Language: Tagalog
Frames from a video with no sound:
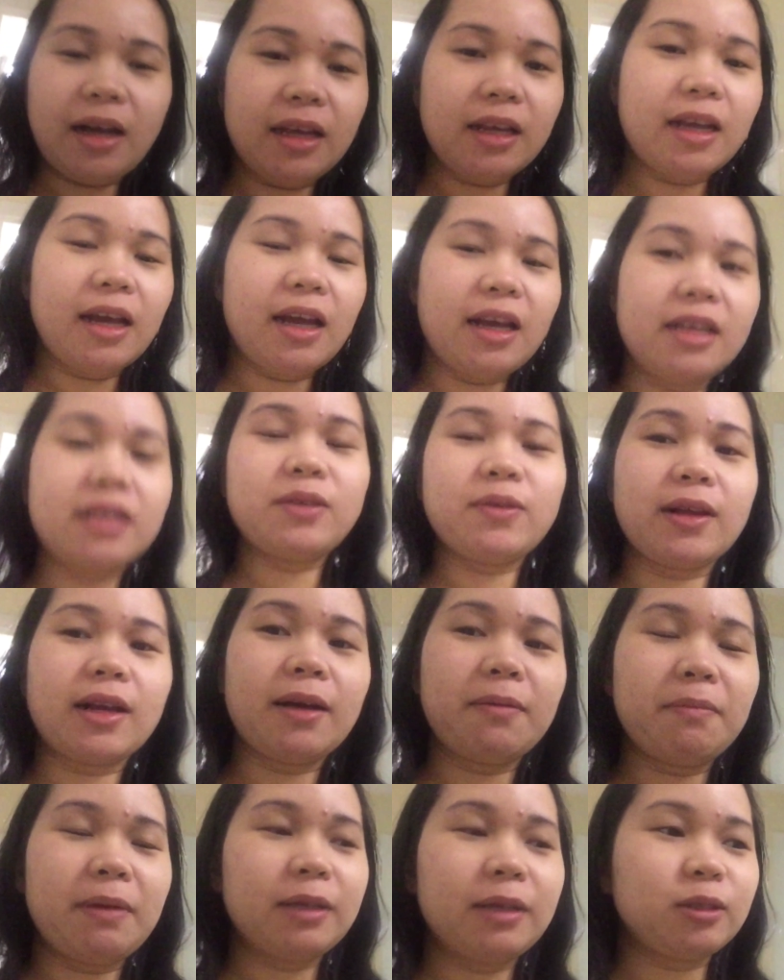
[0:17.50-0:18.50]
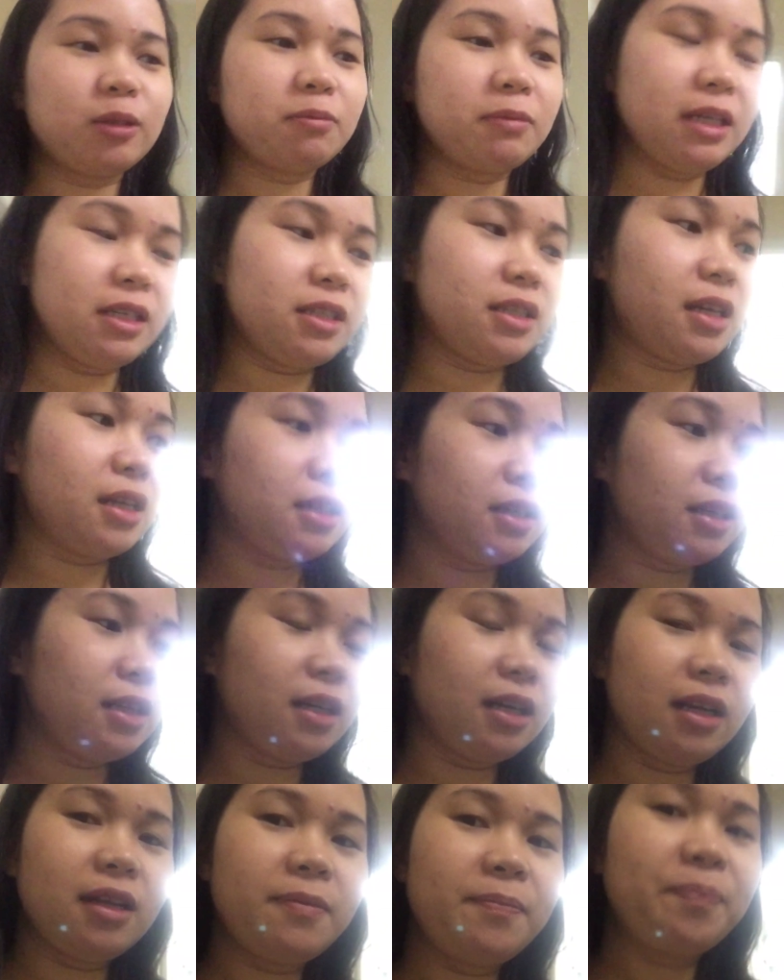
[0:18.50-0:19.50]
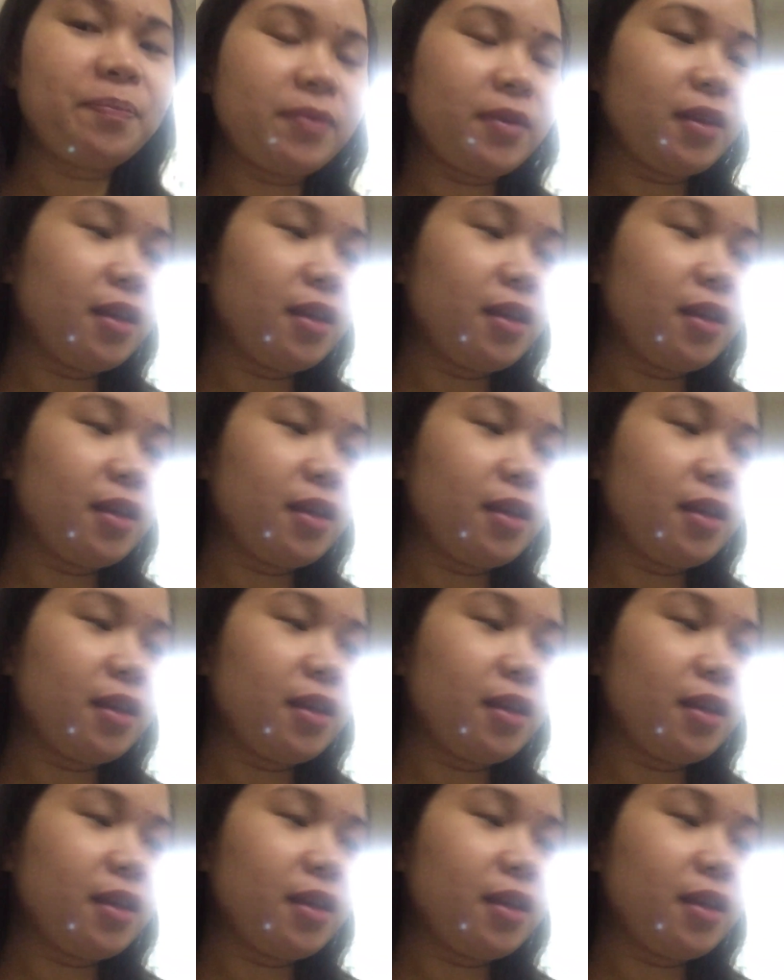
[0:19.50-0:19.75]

Hi guys, welcome back to my channel.